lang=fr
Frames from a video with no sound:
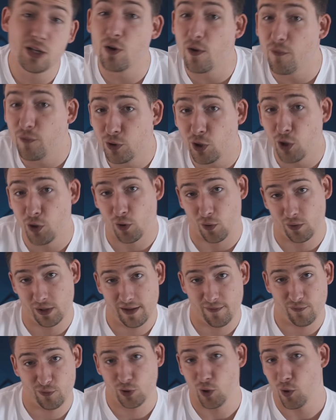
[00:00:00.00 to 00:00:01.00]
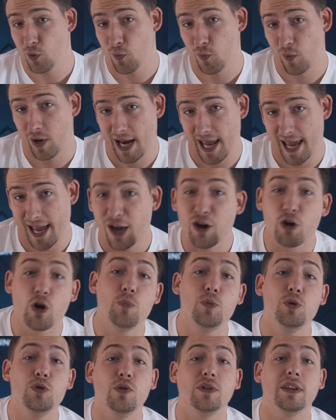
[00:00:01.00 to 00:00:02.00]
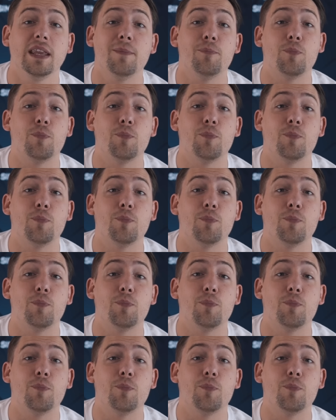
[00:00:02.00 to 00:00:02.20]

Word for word: je vous donne rendez-vous dans l'onglet communauté